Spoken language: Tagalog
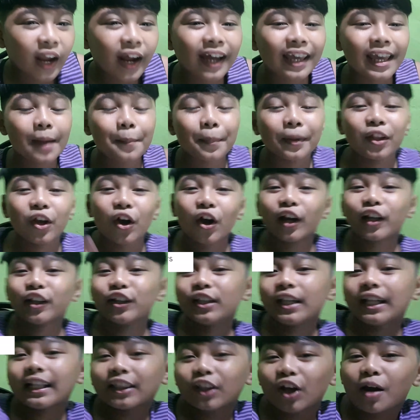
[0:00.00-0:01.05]
Kaya panoorin
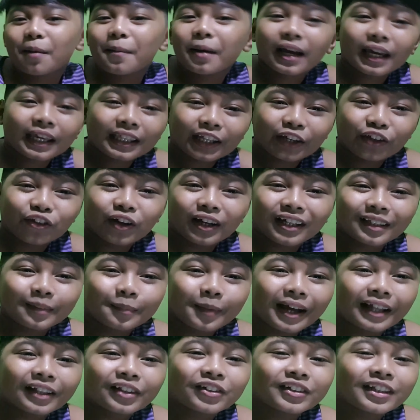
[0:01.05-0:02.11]
niyo na to, makikita yung
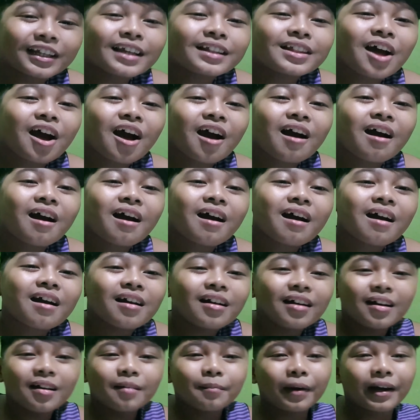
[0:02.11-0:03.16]
kalabahan ko dito.
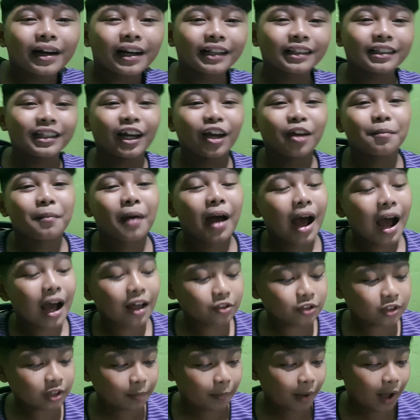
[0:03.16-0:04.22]
Para di kayo
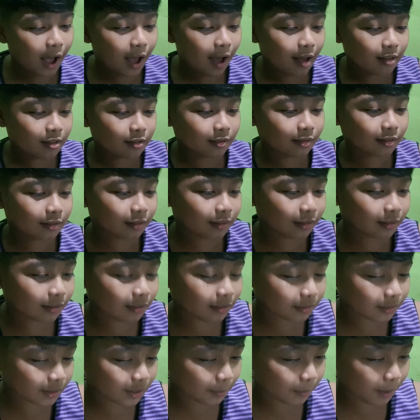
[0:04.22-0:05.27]
maan sa mga ano ko,
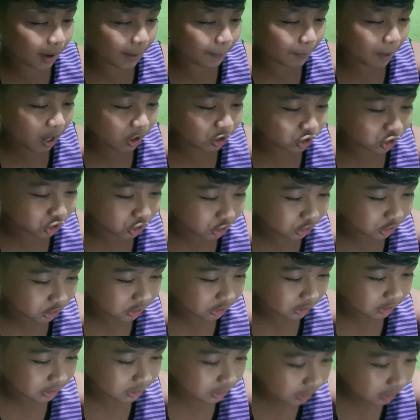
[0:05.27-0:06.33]
sa mga bashers.